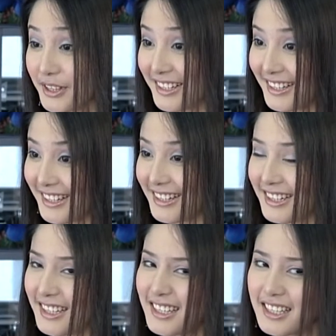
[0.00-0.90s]
Gang.
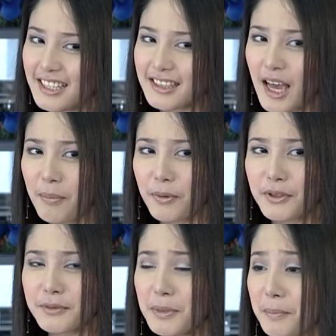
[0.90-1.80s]

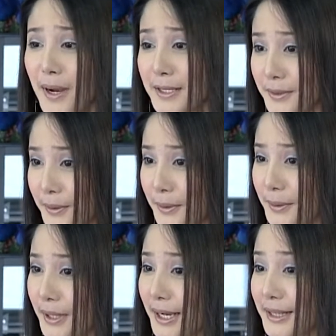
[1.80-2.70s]
Tapos, pagpasok ko,
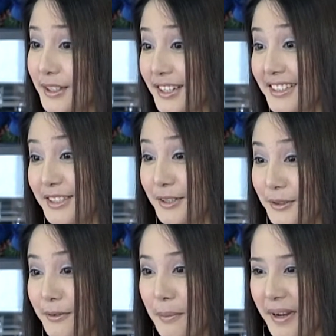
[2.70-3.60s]
nakita ko agad si
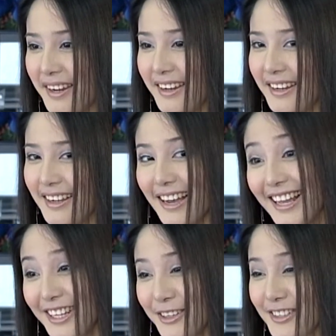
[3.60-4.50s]
Rufa May.
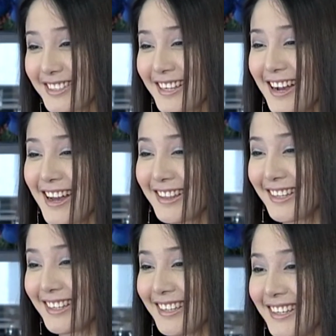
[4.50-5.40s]
Aliw, ang saya nga
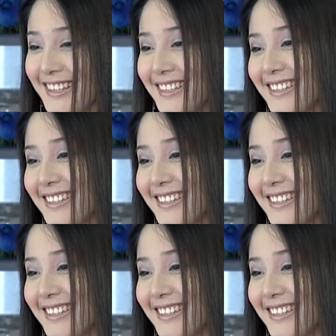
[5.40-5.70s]
nila eh.